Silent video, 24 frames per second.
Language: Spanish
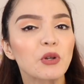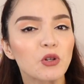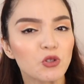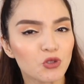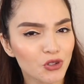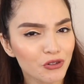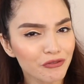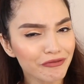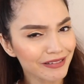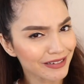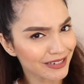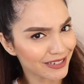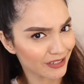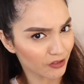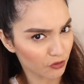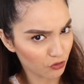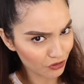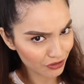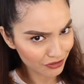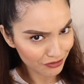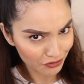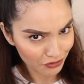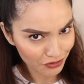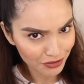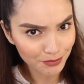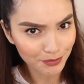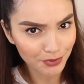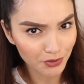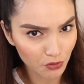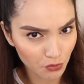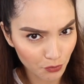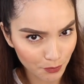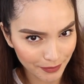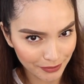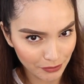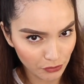Pero soy feliz, no, se
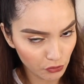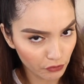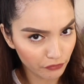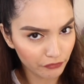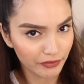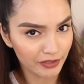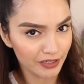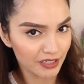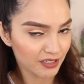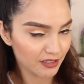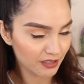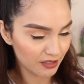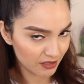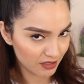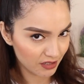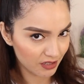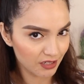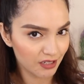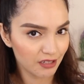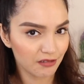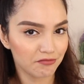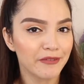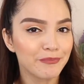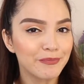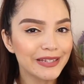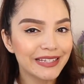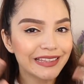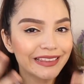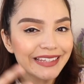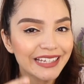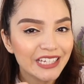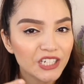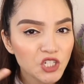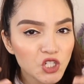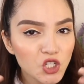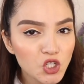preocupen, soy feliz así en mi
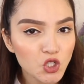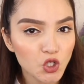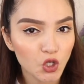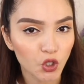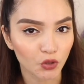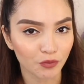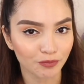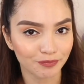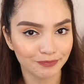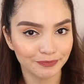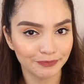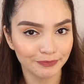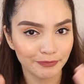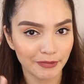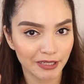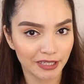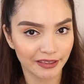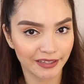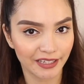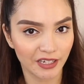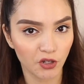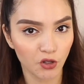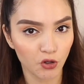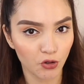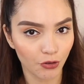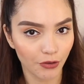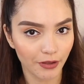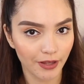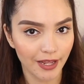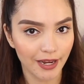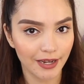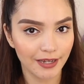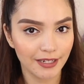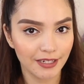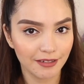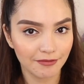interior, mi interior
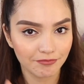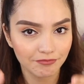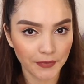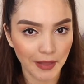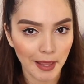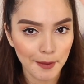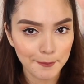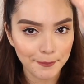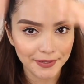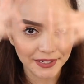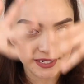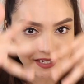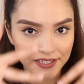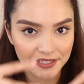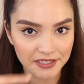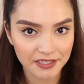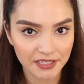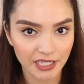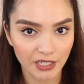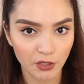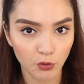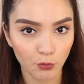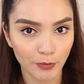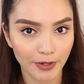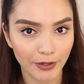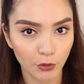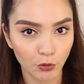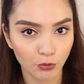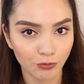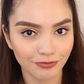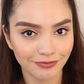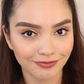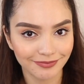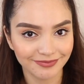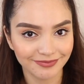de alguien apariencia de humano.